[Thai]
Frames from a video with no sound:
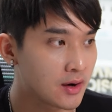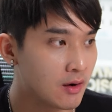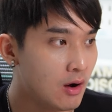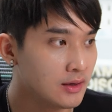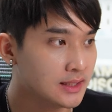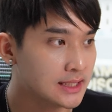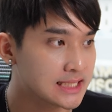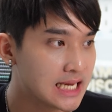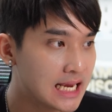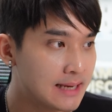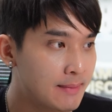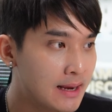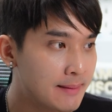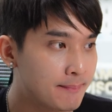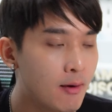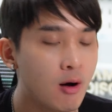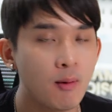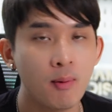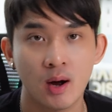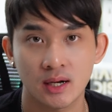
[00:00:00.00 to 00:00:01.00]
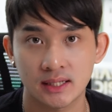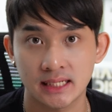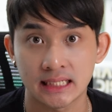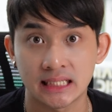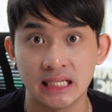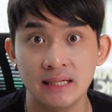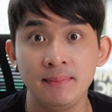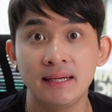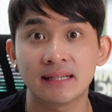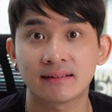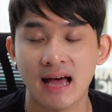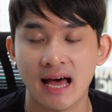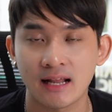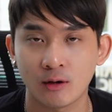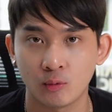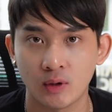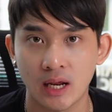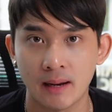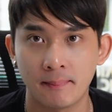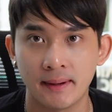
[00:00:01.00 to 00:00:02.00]
ก็จะใช้ใบปอพอเจ็ที่มีตา
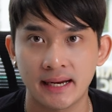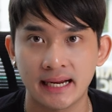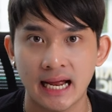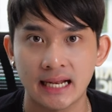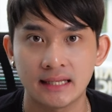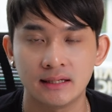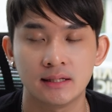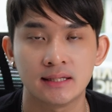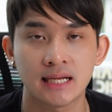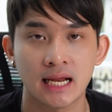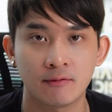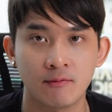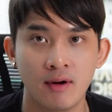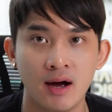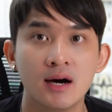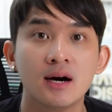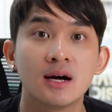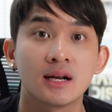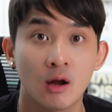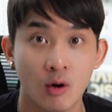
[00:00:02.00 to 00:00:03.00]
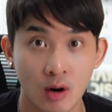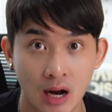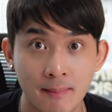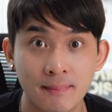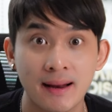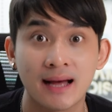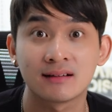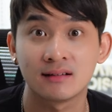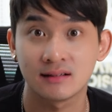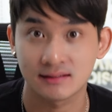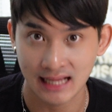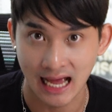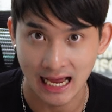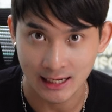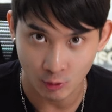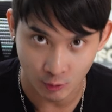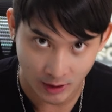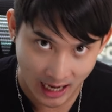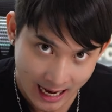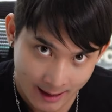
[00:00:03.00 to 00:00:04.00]
โรงเรียนเป็นการยืนยันว่า เออ เรากำลังศึกษา
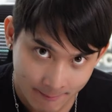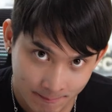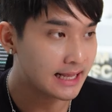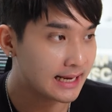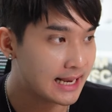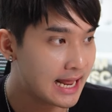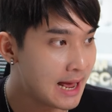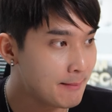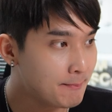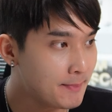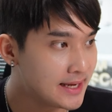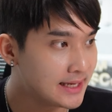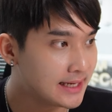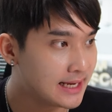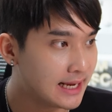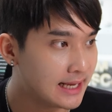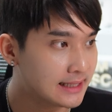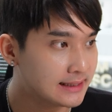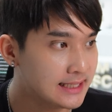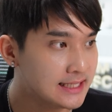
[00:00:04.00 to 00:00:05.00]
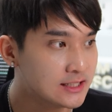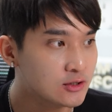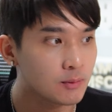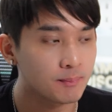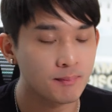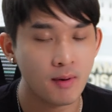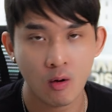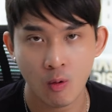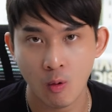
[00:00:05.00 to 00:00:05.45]
อยู่นะ แต่ถ้าเป็นเคสที่จบม